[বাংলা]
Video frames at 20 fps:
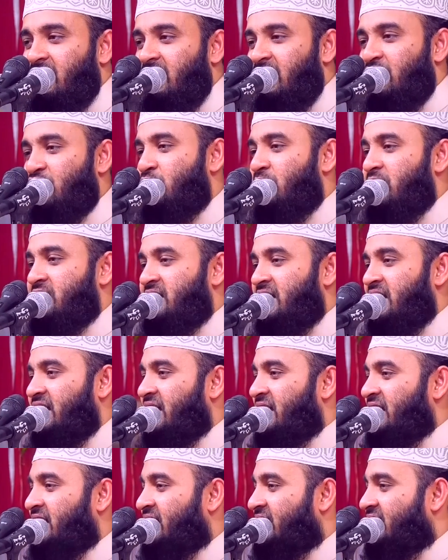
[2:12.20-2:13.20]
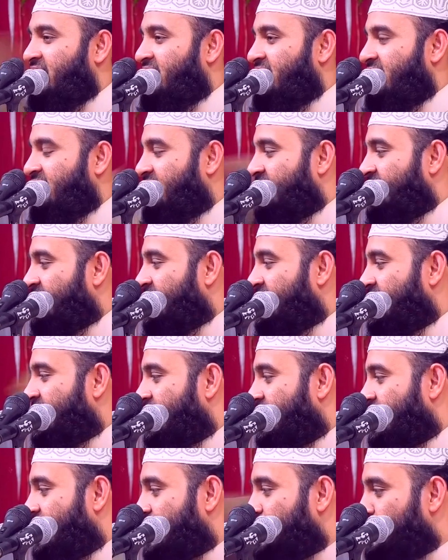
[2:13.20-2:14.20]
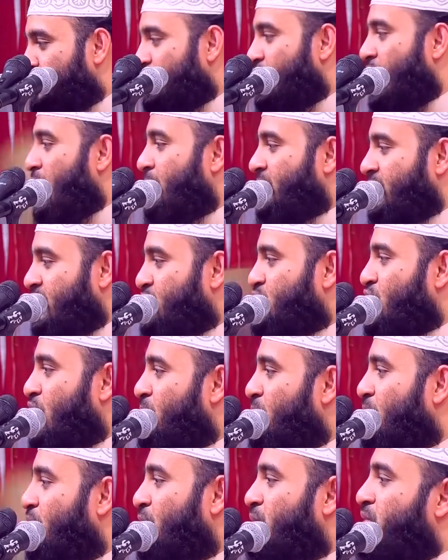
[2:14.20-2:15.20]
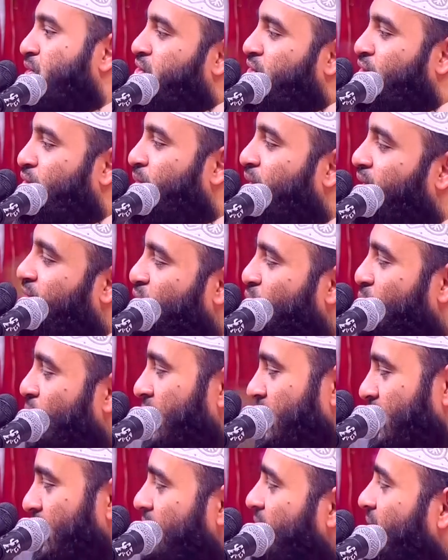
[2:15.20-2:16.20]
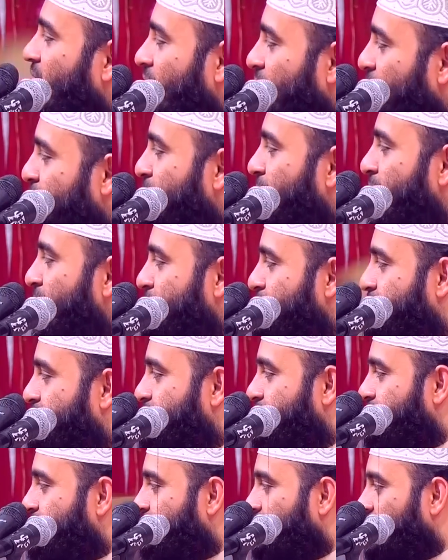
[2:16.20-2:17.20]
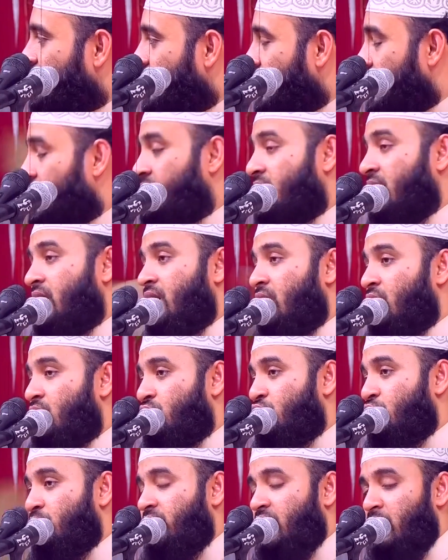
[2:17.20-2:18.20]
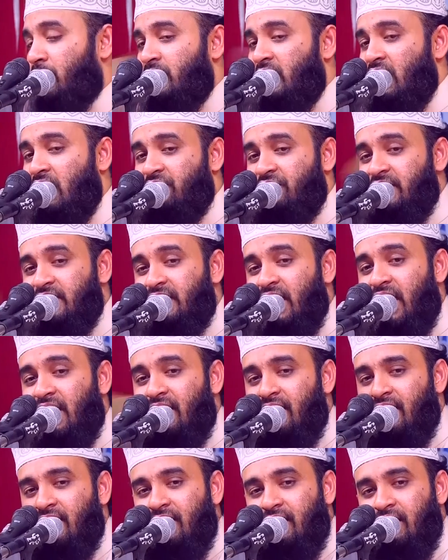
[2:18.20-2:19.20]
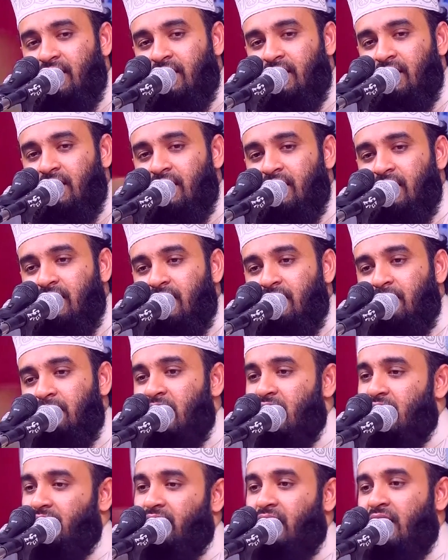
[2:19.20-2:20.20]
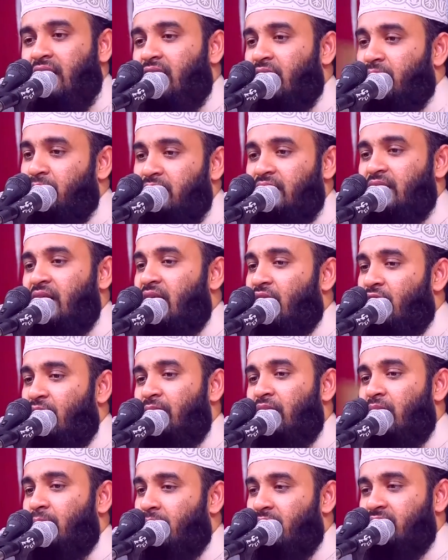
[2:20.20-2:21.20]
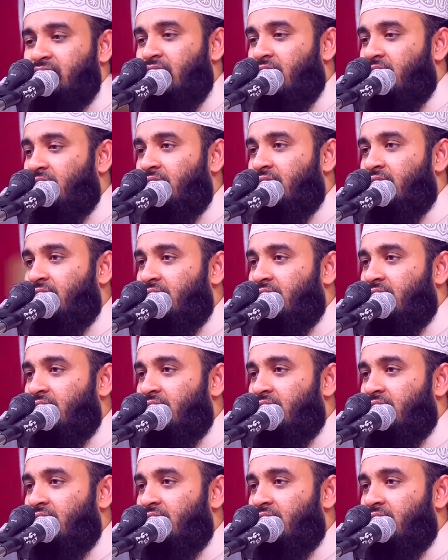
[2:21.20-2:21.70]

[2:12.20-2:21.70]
এরকম আছে না নাই এজন্য আমাদের সম্বল বিশ্বনবীর এই দোয়াটা আল্লাহম্মা ইন্না নাউদুবিকা মিনাল ফিতান মা জাহারা মিনহা আমা বাচান